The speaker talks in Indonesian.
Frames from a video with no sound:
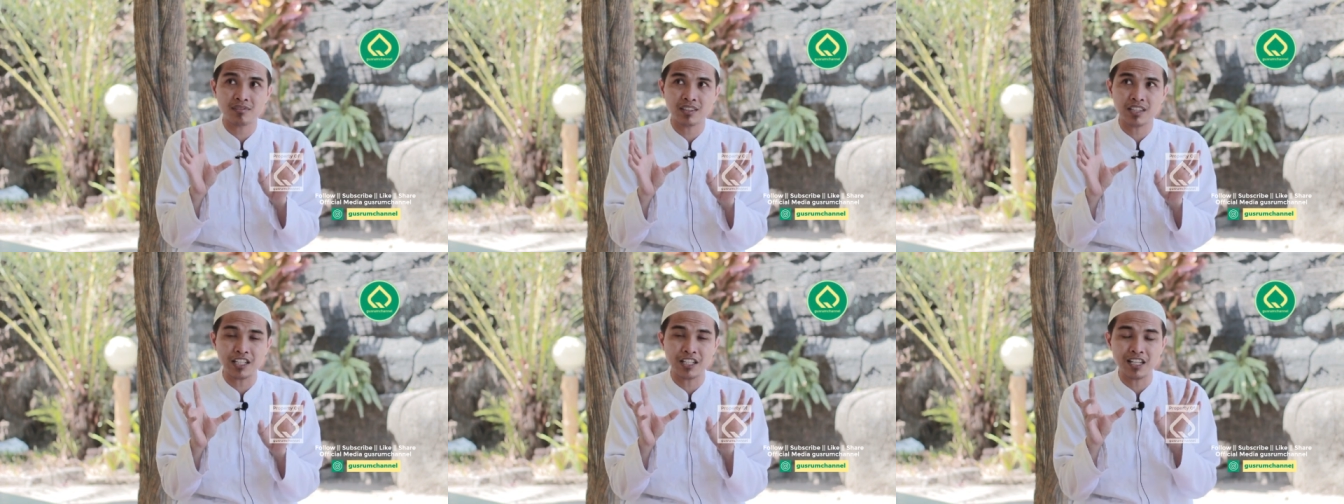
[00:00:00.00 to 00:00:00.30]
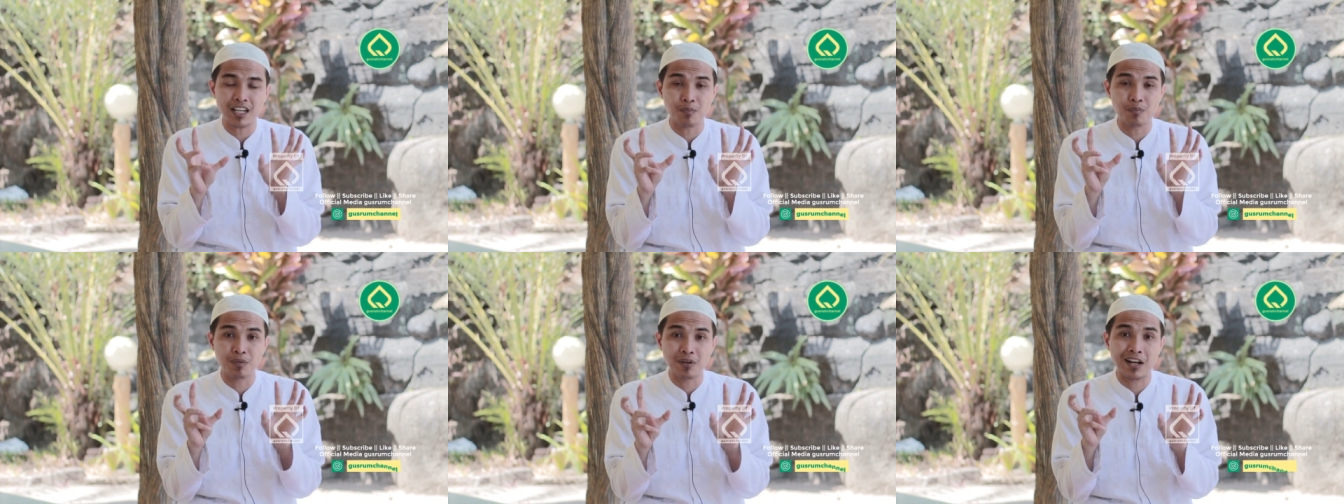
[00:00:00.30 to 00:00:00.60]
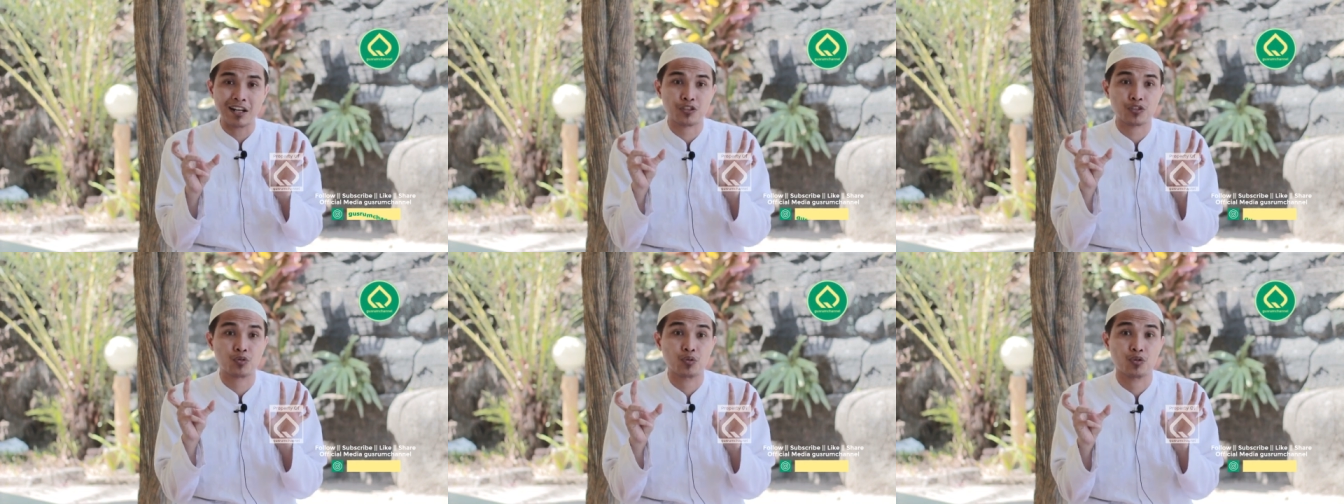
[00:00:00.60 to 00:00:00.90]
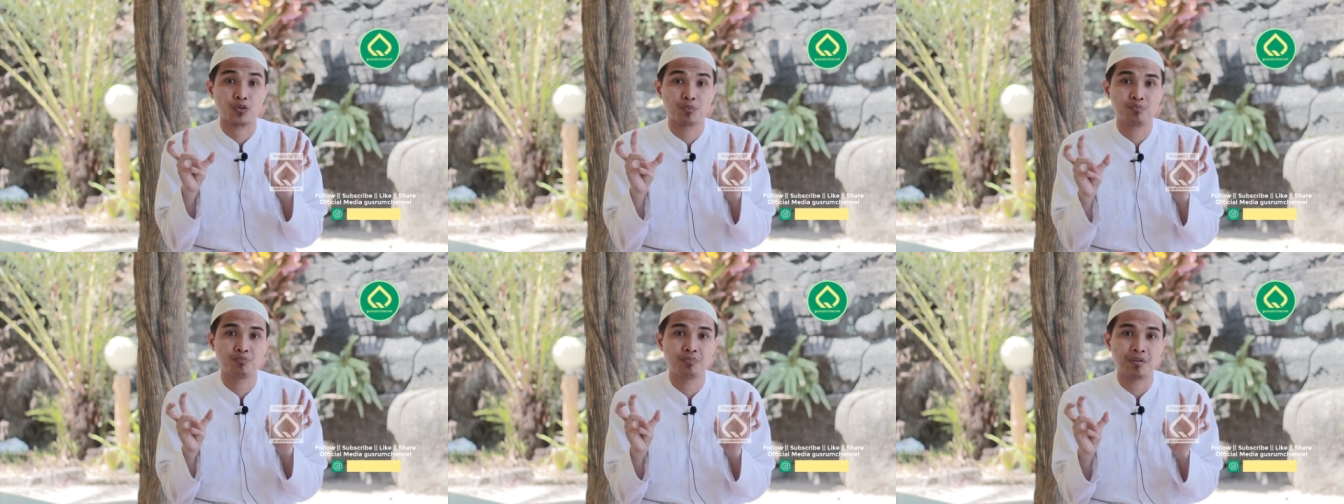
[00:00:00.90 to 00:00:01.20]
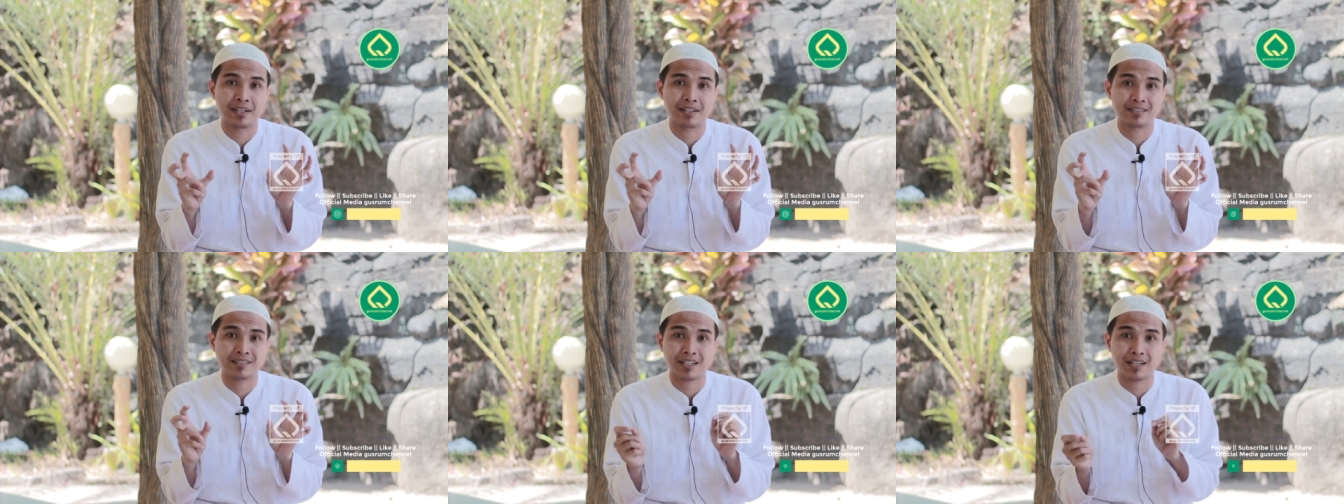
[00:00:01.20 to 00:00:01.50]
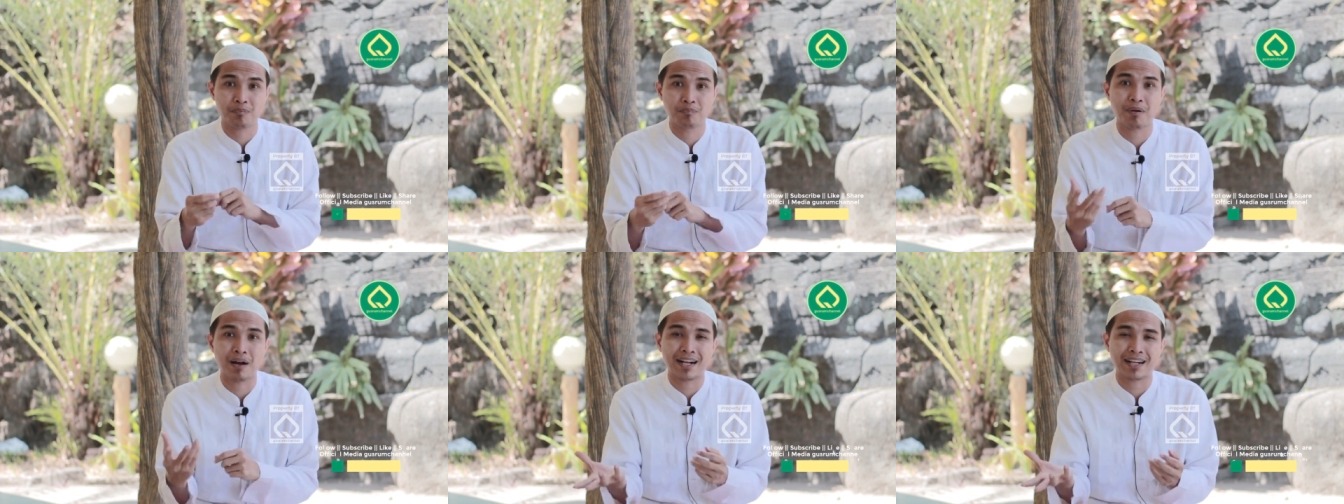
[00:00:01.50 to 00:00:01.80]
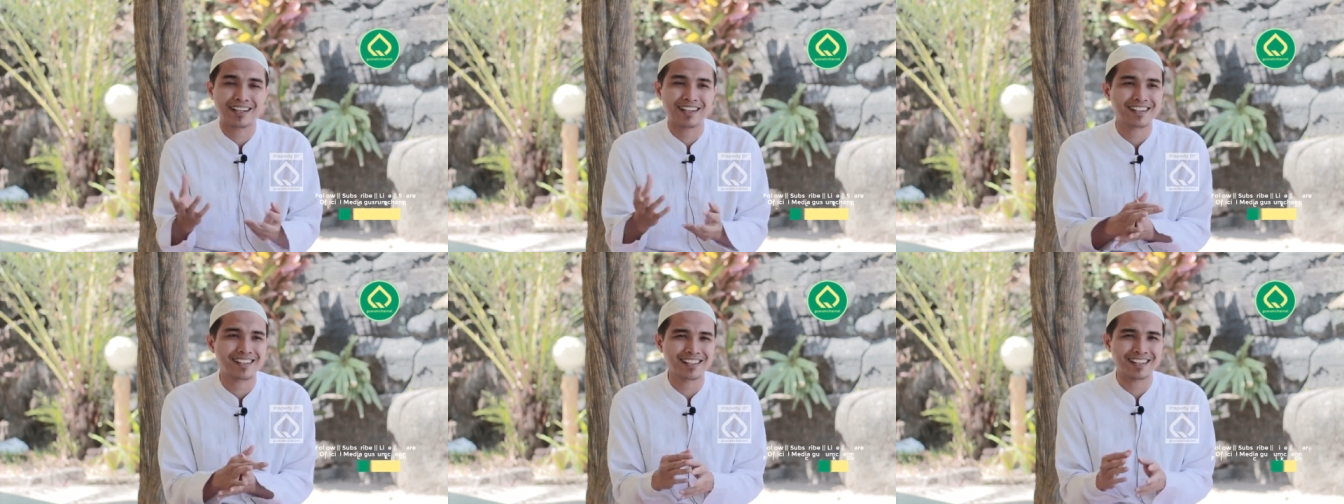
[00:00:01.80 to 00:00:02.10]
13 surban
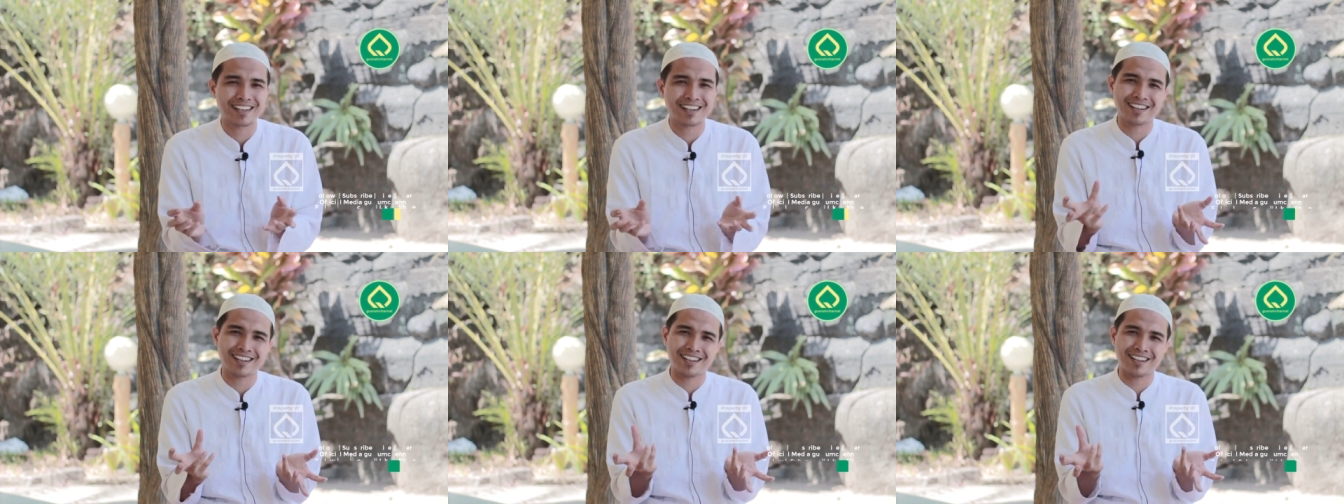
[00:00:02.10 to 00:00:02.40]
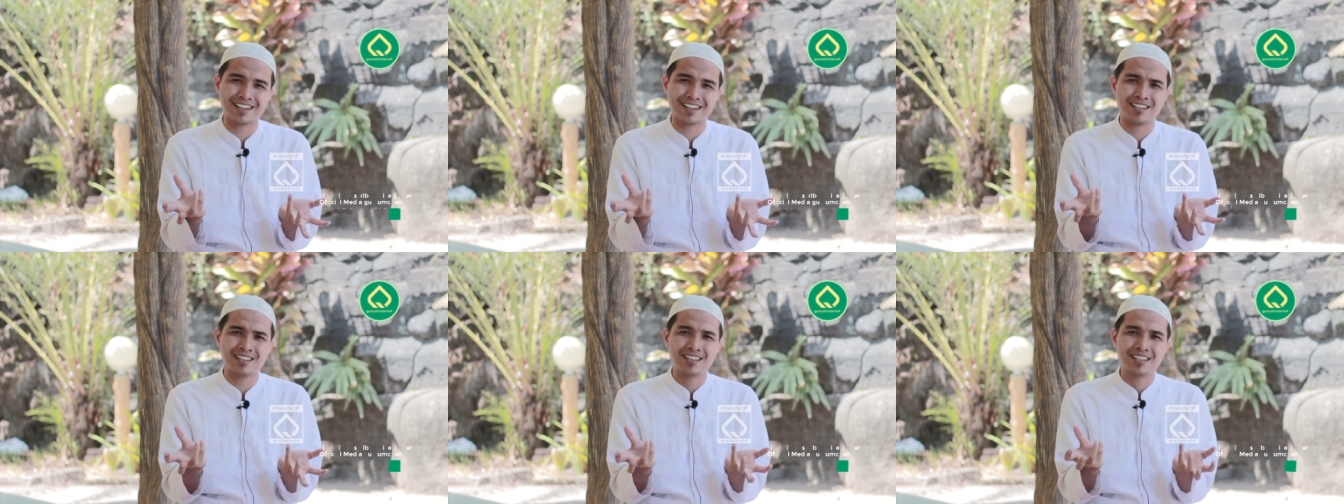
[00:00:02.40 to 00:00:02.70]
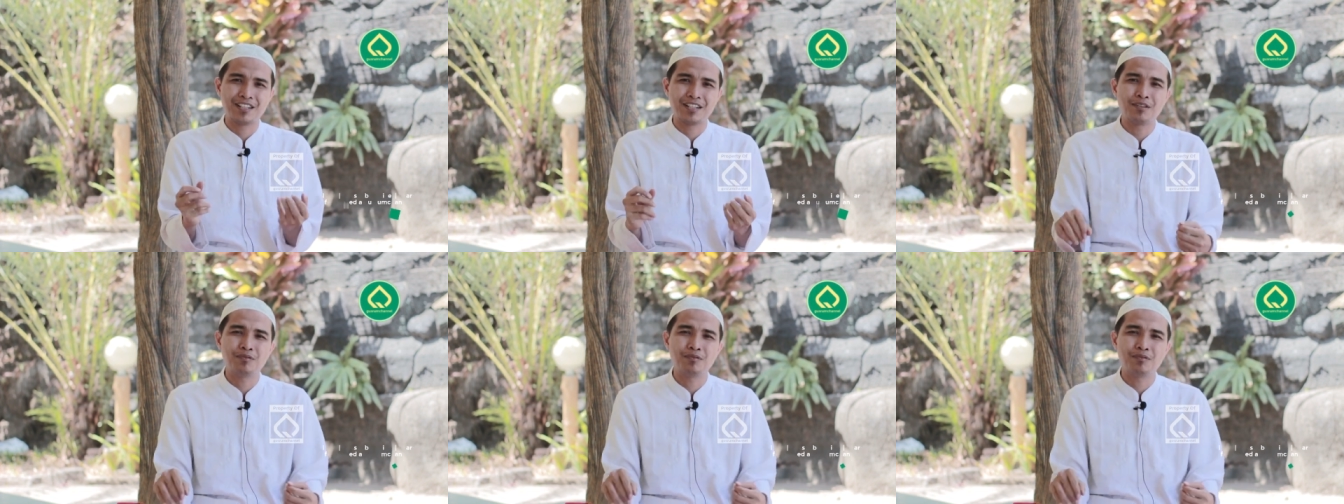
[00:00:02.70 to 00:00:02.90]
terbakar gara-gara